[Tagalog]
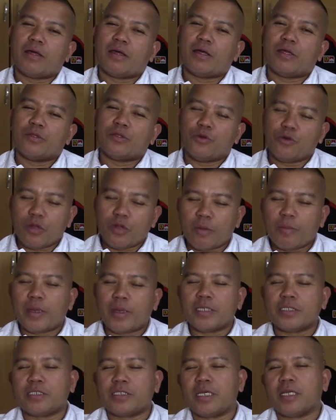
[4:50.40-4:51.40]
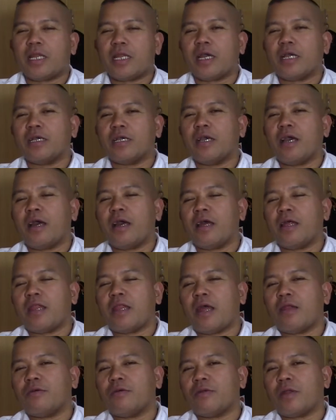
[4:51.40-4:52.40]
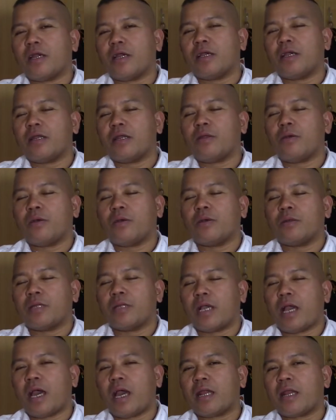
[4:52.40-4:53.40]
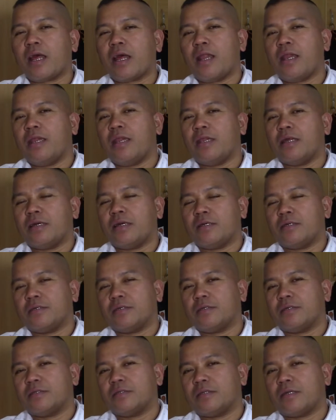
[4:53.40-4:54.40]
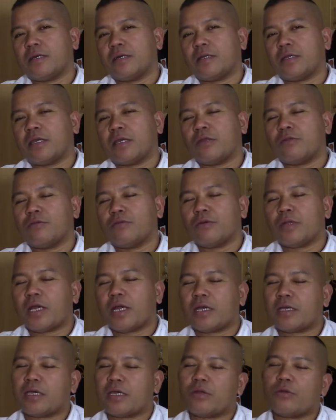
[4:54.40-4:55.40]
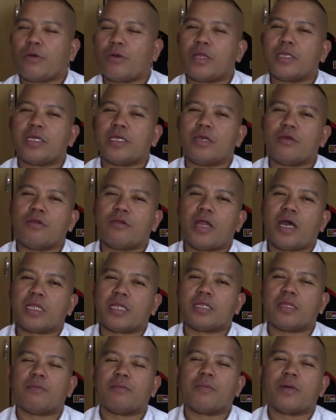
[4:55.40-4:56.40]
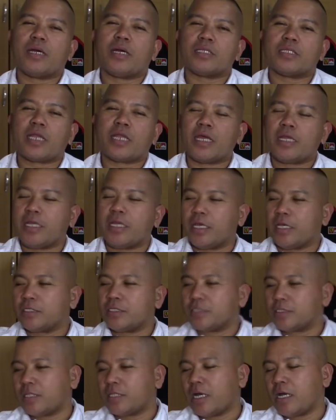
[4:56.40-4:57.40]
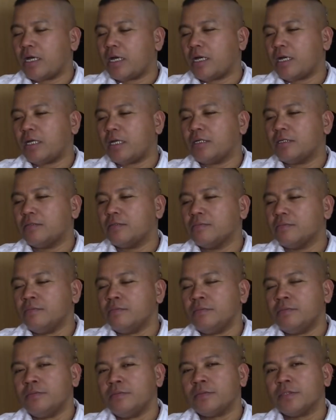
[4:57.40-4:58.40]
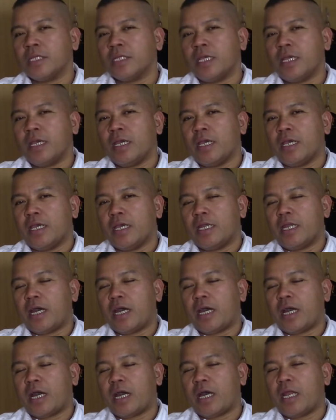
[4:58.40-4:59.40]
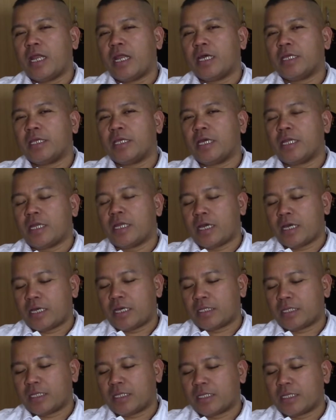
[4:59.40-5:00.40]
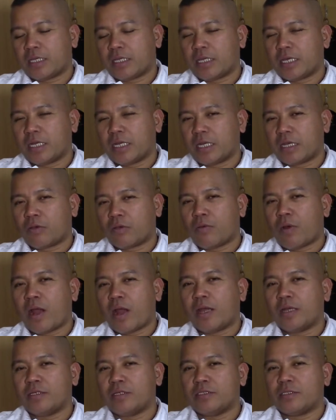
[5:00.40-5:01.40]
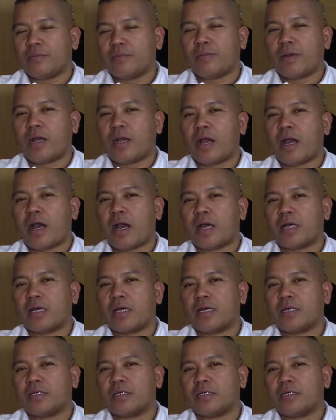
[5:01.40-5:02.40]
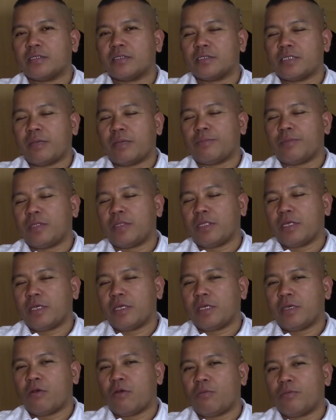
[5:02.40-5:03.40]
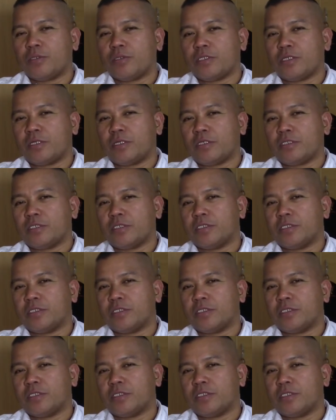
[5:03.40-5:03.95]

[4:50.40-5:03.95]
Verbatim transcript: doon naman siya nag, uh, lalong nag, ano, nag-aral kinuha, na, kinuha niya yung lahat ng mga trainings na inaakala niya na required sa mga safety officers